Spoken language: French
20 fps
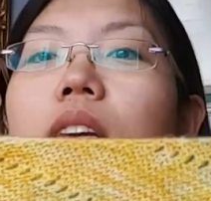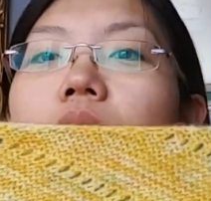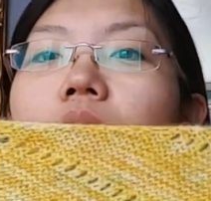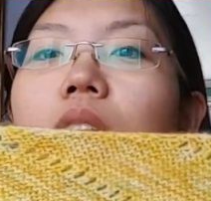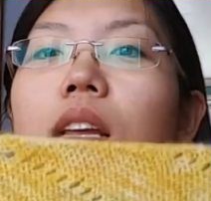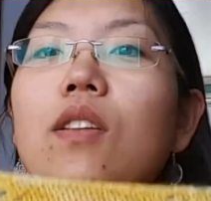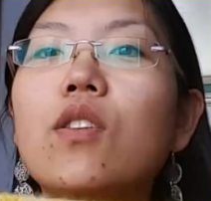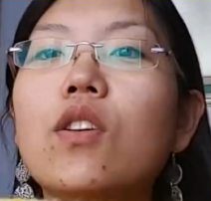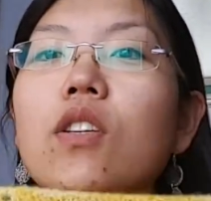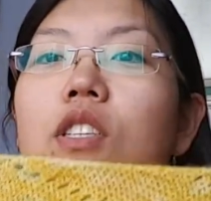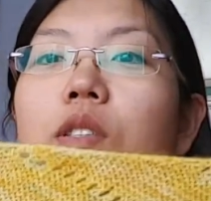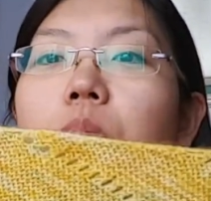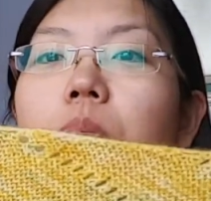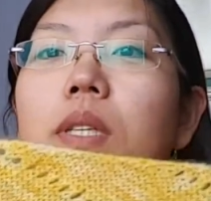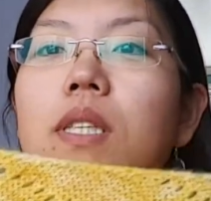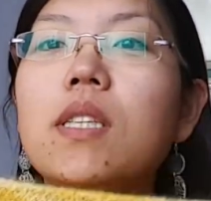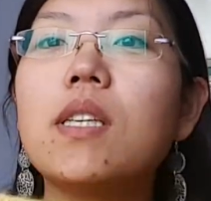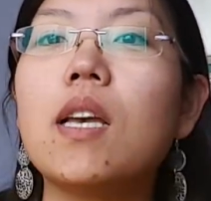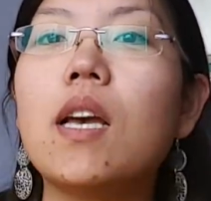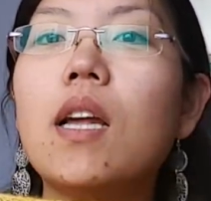un clin d'œil
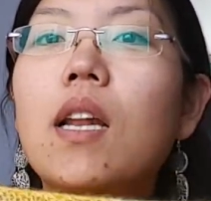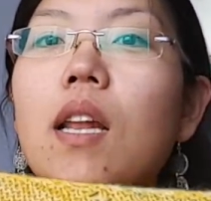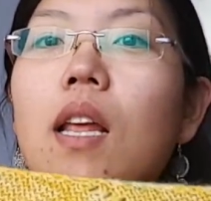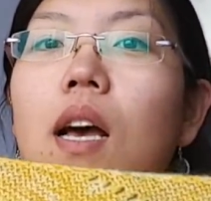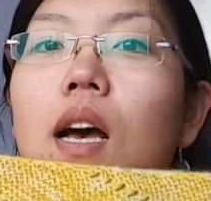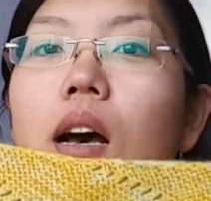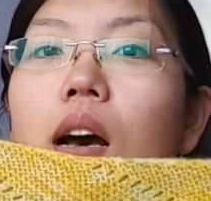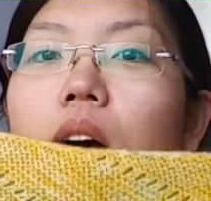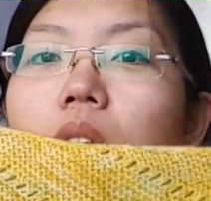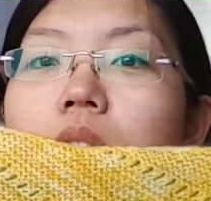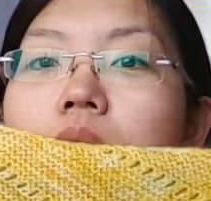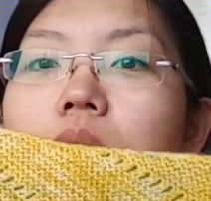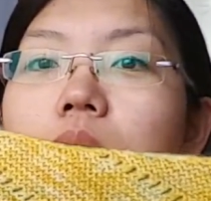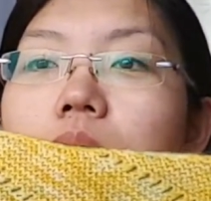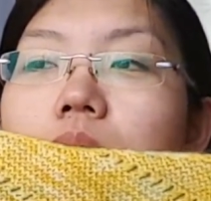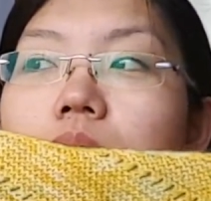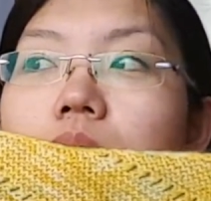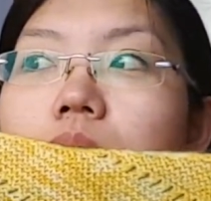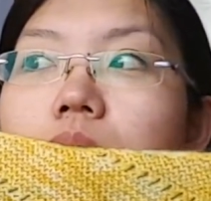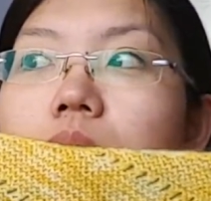spécial à
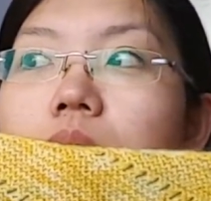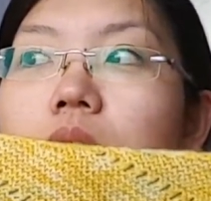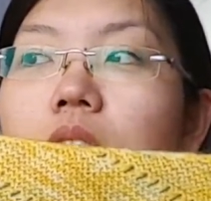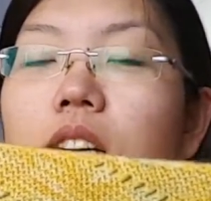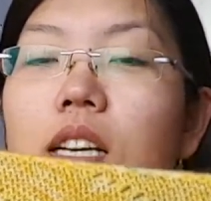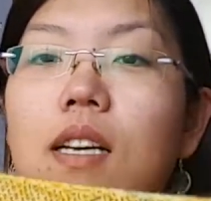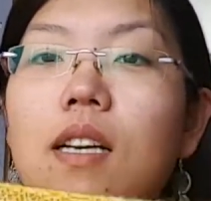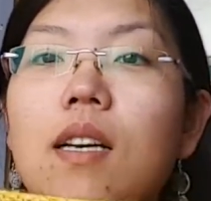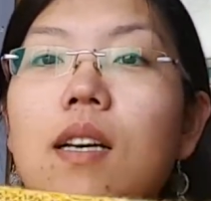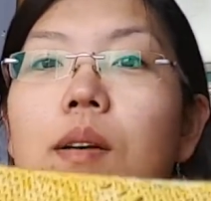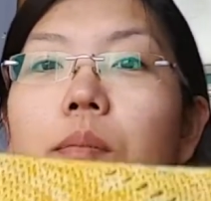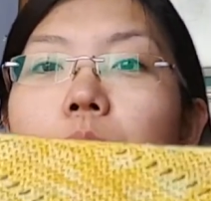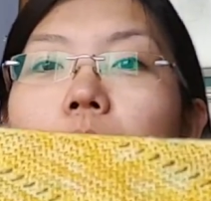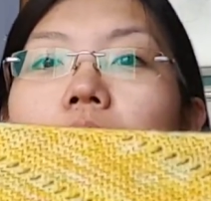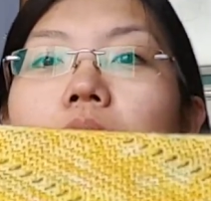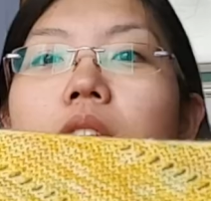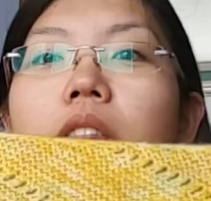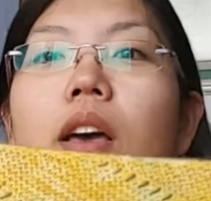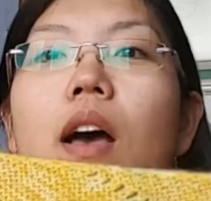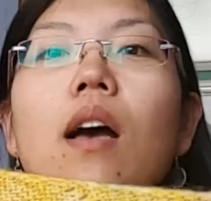
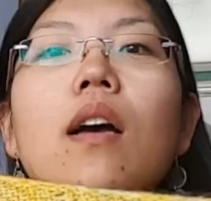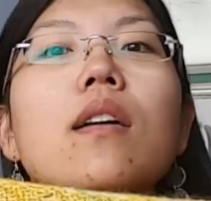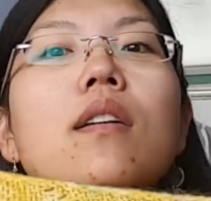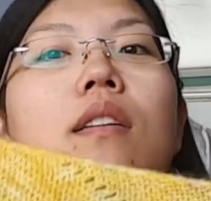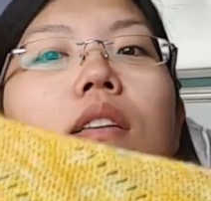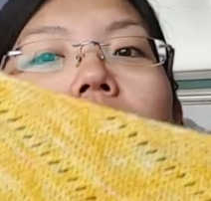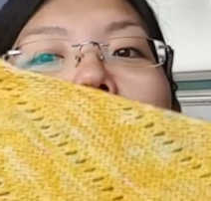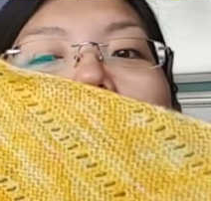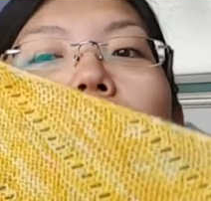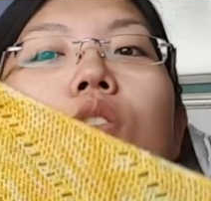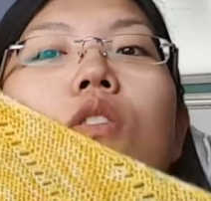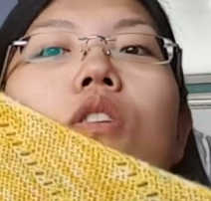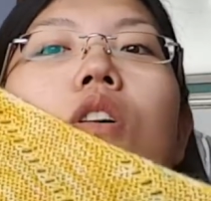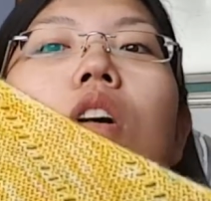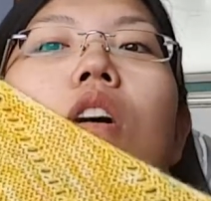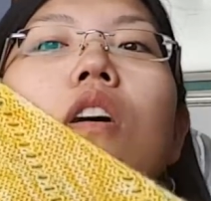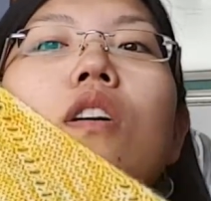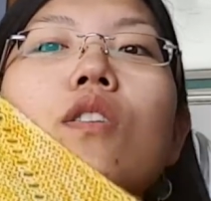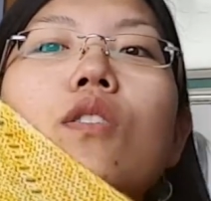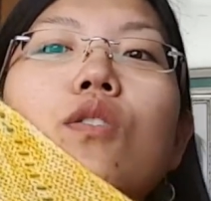Mélina, qui
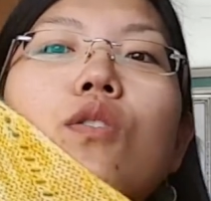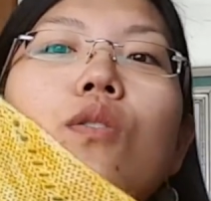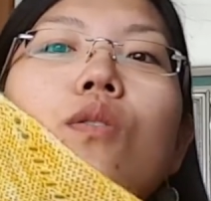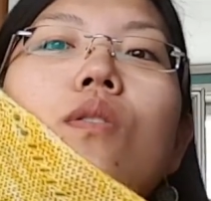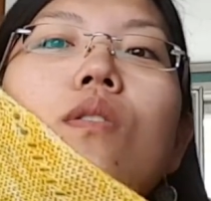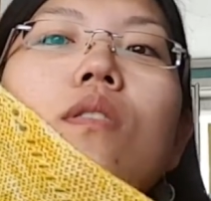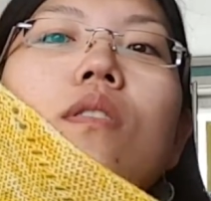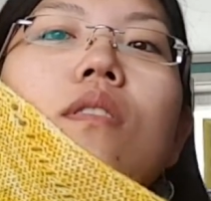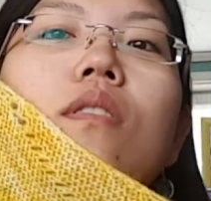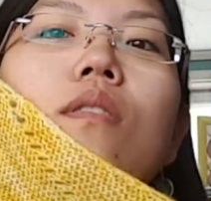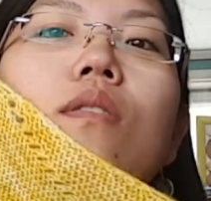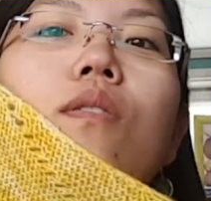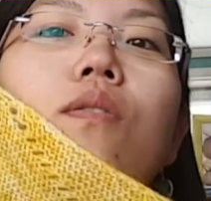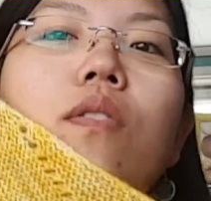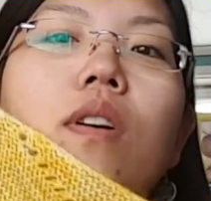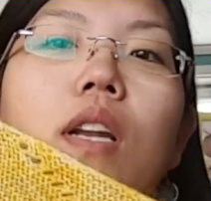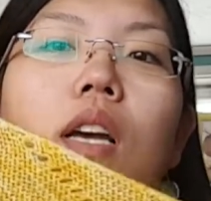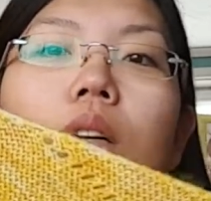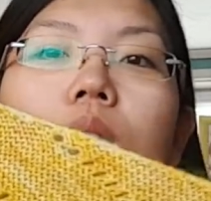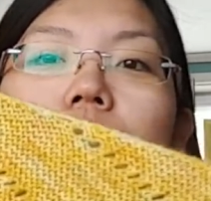adore le jaune. Donc
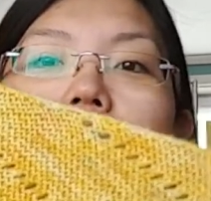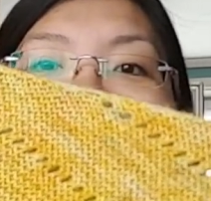voilà.